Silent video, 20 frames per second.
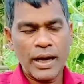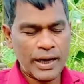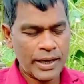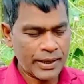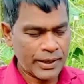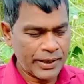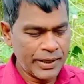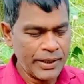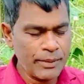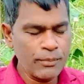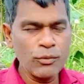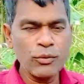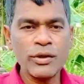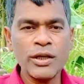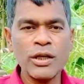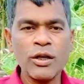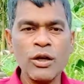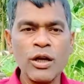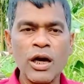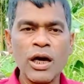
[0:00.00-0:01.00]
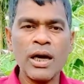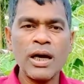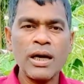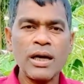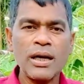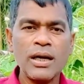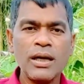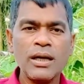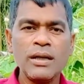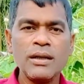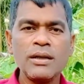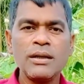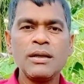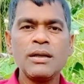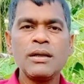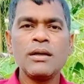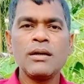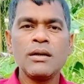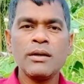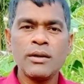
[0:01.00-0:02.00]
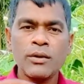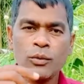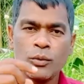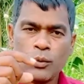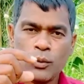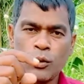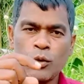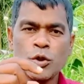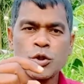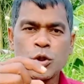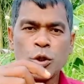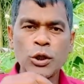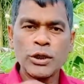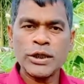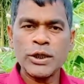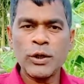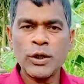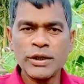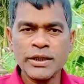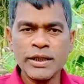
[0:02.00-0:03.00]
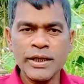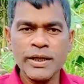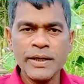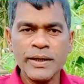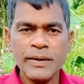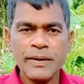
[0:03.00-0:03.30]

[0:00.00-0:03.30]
আর এই মুরগিগুলো ক্রস হতে হতে